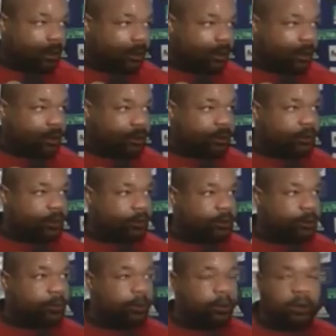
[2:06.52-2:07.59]
Voilà, j'étais un
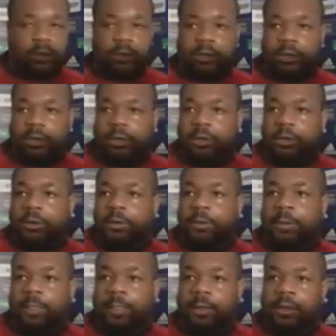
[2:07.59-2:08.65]
petit peu, euh,
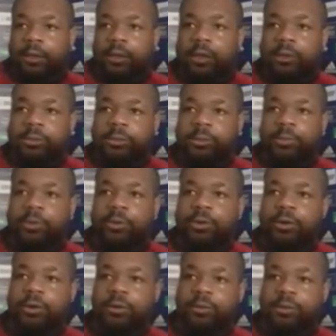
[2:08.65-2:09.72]
un petit peu,
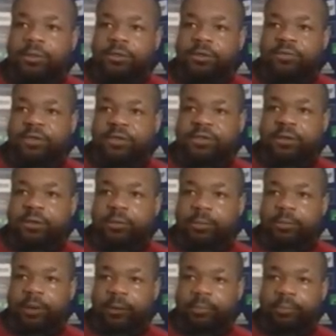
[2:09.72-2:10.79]
euh, on va dire, vexé qu'on
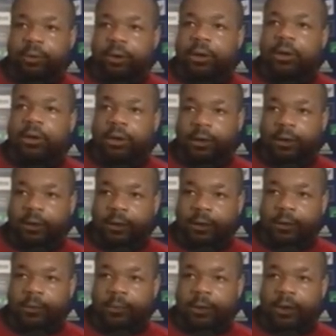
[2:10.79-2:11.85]
me prenne pour un,
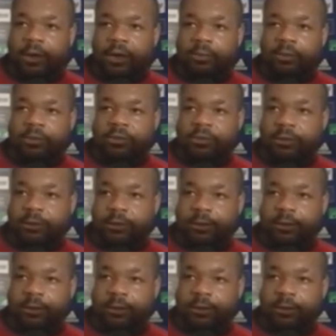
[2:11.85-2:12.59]
pour un crabos.